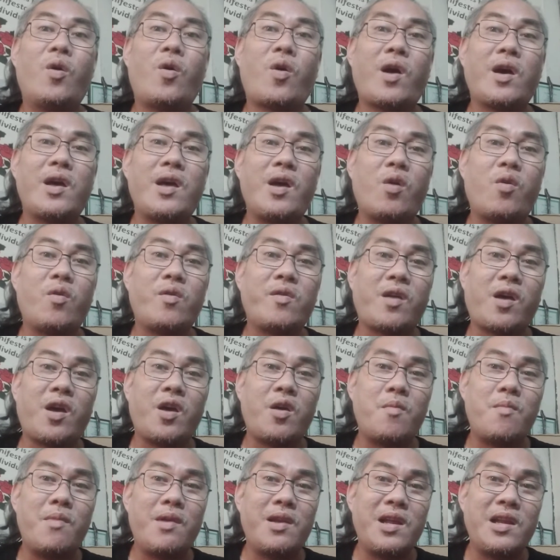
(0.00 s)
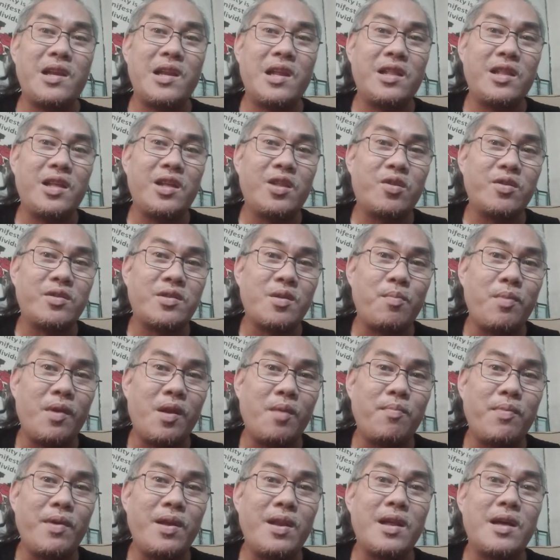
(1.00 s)
o kaya kung kayo man ay nandito sa
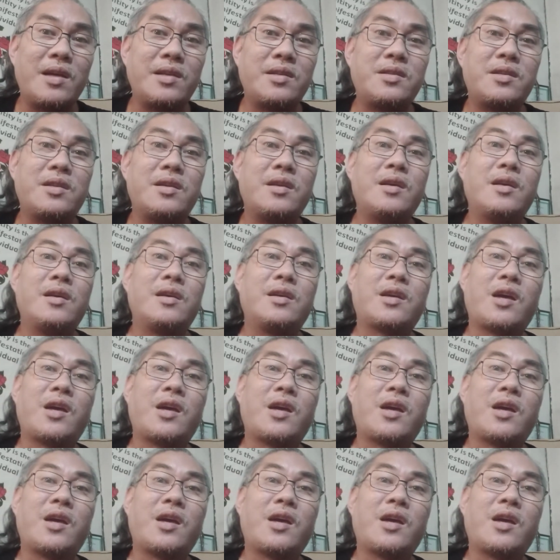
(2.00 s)
Pilipinas,